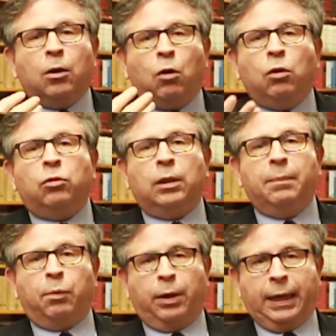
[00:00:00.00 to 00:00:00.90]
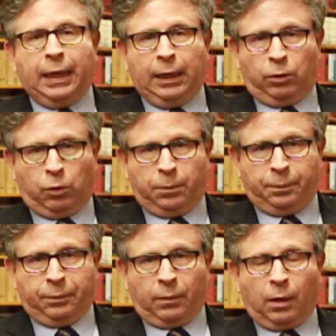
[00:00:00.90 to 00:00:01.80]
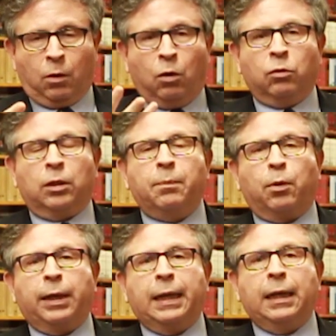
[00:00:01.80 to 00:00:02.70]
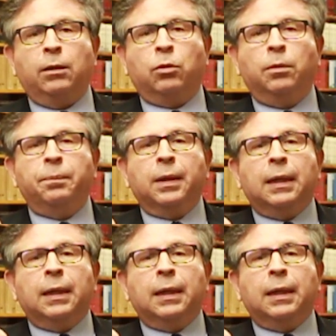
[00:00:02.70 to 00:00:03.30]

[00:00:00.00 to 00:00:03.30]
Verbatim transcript: consten por escrito, consten por escrito,